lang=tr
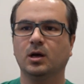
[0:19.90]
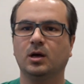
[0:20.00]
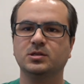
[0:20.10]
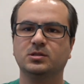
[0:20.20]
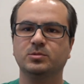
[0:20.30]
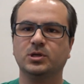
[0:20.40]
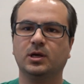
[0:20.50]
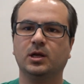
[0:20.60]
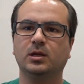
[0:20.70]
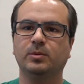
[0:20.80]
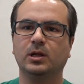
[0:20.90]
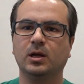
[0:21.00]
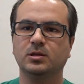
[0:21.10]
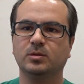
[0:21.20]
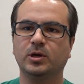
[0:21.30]
Hastamıza gerekli
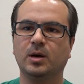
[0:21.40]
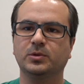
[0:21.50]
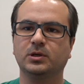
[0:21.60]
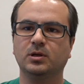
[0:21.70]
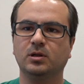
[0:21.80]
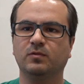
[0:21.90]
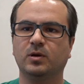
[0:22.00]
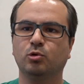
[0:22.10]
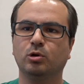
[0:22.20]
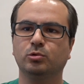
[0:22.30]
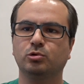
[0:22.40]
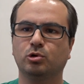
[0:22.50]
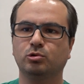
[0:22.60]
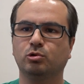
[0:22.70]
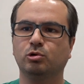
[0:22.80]
bilgilendirme yaptıktan ve miyomun
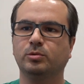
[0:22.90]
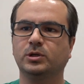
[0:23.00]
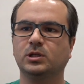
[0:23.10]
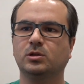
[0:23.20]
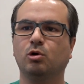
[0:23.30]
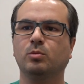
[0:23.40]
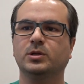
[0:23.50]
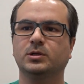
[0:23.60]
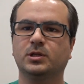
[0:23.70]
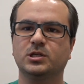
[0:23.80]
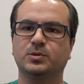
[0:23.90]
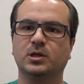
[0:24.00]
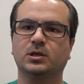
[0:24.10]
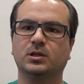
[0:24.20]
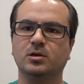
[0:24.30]
kötü huylu bir kitle olmadığını tespit
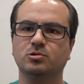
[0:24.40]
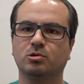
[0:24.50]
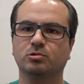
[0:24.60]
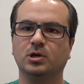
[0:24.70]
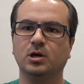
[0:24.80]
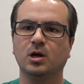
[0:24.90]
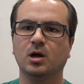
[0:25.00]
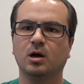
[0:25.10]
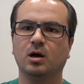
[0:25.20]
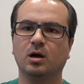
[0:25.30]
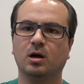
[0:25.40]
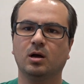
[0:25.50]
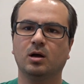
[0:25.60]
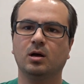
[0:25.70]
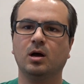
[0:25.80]
ettikten sonra
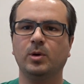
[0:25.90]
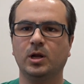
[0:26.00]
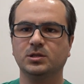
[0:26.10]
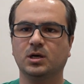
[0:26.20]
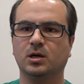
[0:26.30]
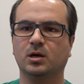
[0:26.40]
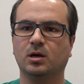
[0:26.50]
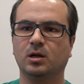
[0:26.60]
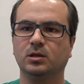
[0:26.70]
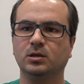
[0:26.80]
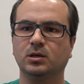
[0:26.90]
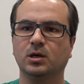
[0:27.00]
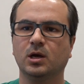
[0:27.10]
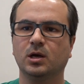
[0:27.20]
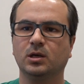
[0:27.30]
ameliyat kararı aldık.
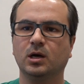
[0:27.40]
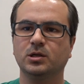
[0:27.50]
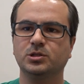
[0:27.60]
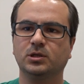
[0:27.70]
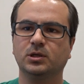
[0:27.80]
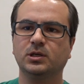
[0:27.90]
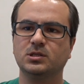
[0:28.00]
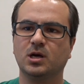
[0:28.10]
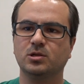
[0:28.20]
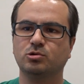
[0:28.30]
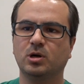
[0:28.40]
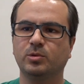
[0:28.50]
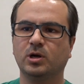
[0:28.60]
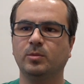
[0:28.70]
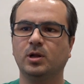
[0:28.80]
Yaklaşık 2 saat
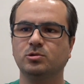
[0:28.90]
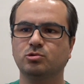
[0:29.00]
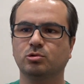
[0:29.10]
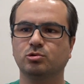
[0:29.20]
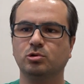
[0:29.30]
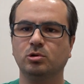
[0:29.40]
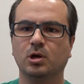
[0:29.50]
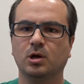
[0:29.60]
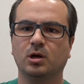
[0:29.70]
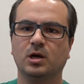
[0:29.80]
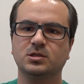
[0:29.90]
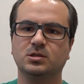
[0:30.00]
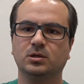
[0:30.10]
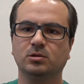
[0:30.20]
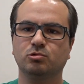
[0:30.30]
süren bir ameliyat sonucu
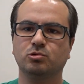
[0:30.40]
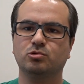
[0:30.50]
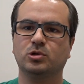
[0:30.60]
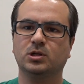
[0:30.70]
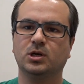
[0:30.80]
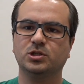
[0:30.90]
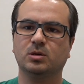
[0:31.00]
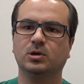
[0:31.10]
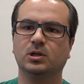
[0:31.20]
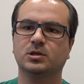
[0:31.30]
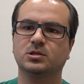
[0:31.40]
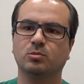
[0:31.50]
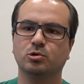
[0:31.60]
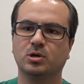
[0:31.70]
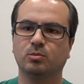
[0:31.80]
hastanın uzun süredir yaşam
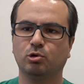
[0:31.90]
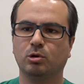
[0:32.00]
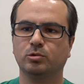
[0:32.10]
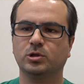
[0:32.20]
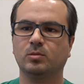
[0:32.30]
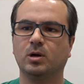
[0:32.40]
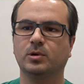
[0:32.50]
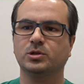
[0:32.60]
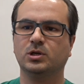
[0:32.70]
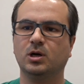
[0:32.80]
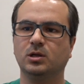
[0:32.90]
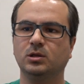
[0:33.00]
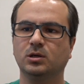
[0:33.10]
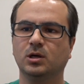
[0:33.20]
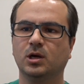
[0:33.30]
kalitesini bozan miyomu tamamen çıkardık.